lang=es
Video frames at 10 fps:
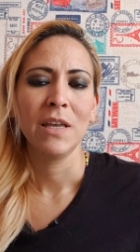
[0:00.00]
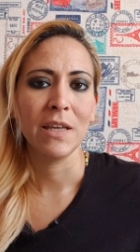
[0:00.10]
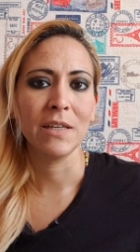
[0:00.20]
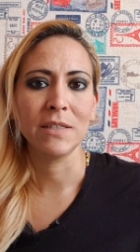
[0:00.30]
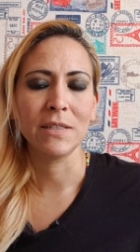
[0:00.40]

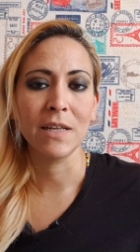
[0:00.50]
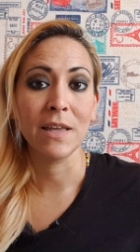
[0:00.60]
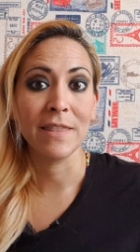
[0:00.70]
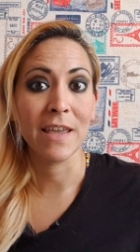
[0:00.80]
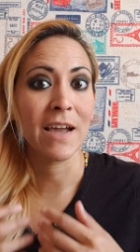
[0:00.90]

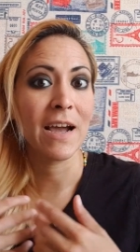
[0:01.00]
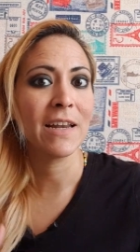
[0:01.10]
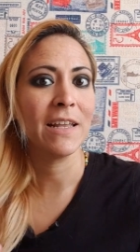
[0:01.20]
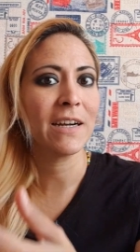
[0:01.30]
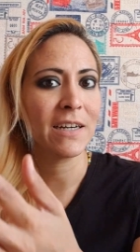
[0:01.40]
este, dejar
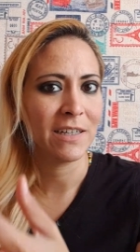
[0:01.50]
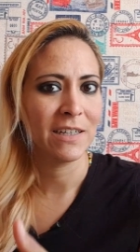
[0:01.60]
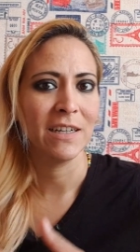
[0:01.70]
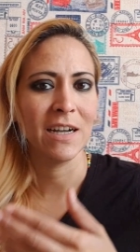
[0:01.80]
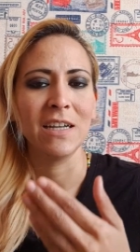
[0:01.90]
ir
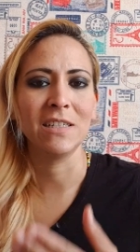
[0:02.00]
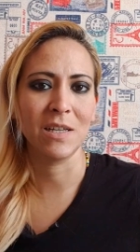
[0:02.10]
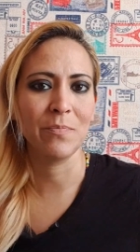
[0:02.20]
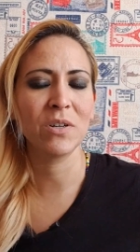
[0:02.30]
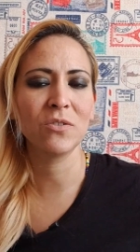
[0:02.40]
a
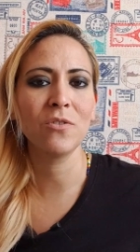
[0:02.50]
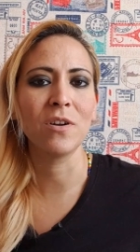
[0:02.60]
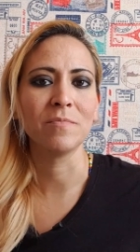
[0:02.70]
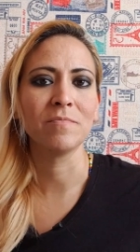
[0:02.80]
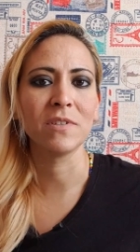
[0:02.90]
esa
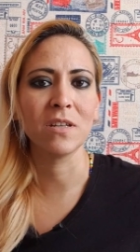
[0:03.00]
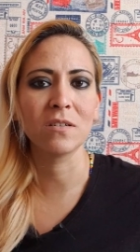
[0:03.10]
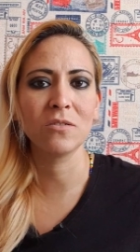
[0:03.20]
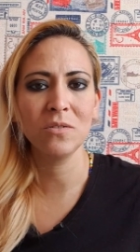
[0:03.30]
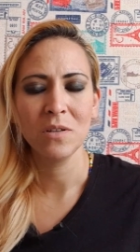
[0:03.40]
persona,
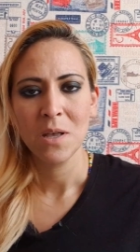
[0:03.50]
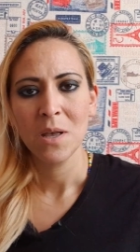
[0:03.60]
¿cierto?